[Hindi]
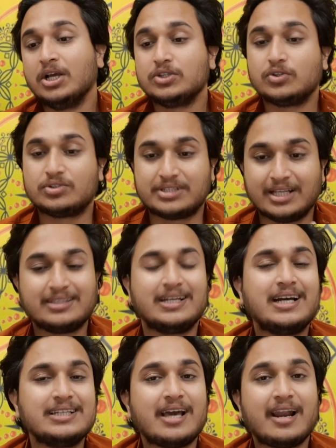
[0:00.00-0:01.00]
तो
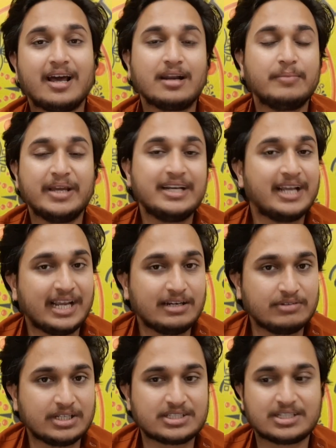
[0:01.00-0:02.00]
सत्रह हजार हर महीने
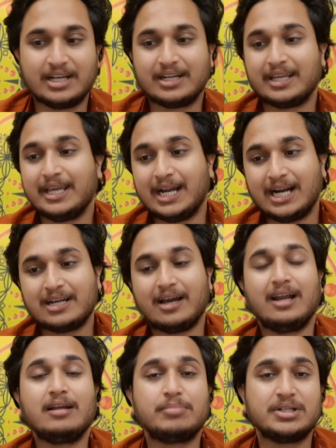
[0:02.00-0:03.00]
इन्वेस्ट करके
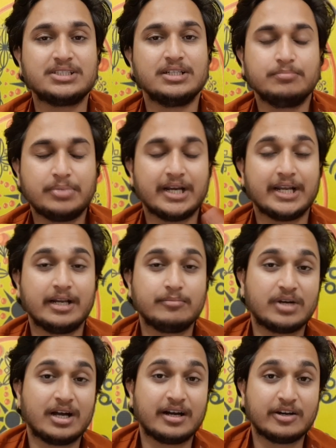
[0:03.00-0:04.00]
अठारह परसेंट पर एन
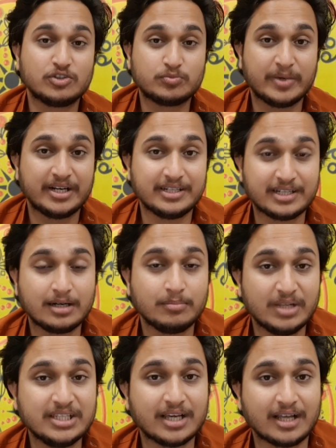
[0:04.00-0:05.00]
का अगर उस पर रिटर्न
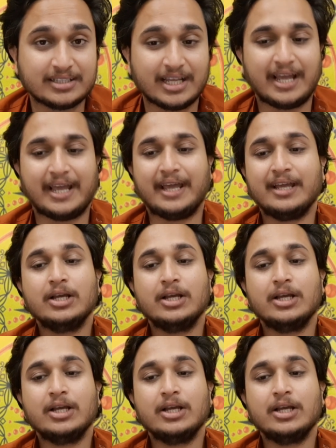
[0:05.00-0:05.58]
मिल जाता है